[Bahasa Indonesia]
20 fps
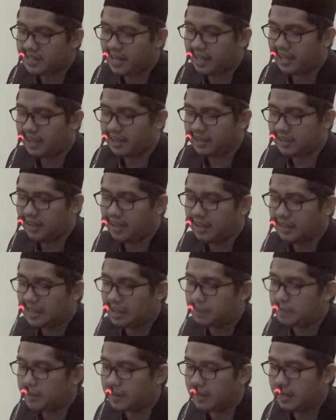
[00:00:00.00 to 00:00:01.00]
sayangnya
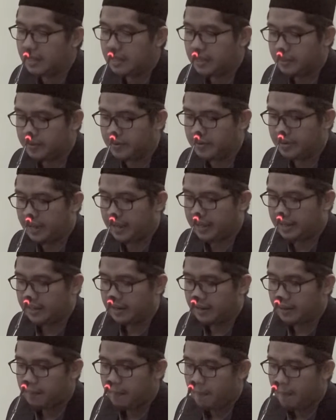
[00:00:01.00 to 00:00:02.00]
kita pada dunia ini.